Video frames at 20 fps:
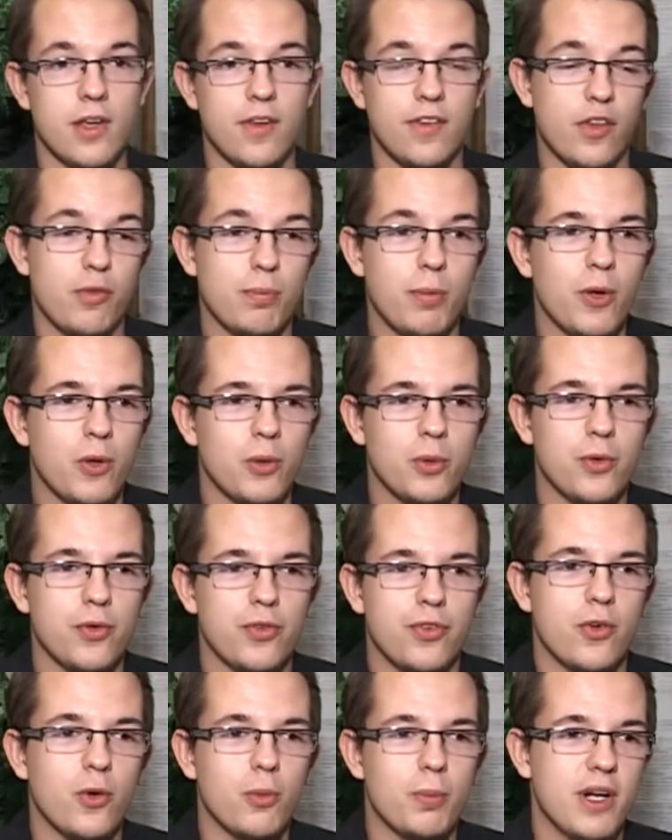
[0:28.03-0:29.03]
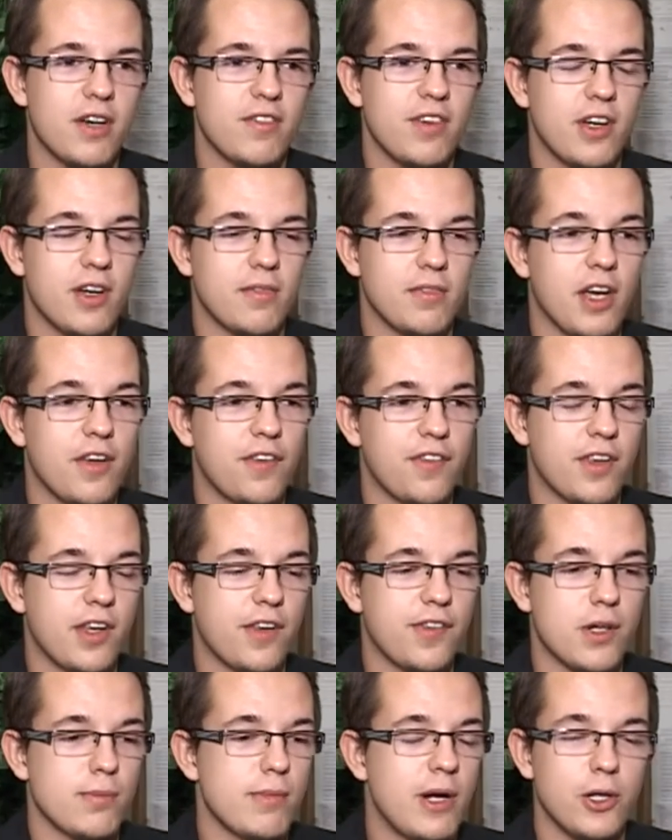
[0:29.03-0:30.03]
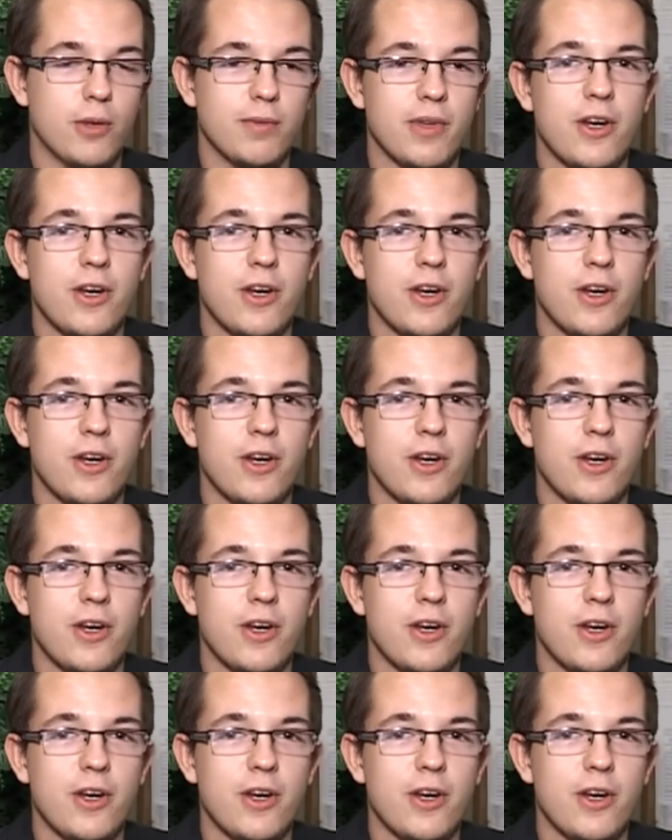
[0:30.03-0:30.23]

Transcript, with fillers: Ze sportów uprawiam jazdę ekstremalną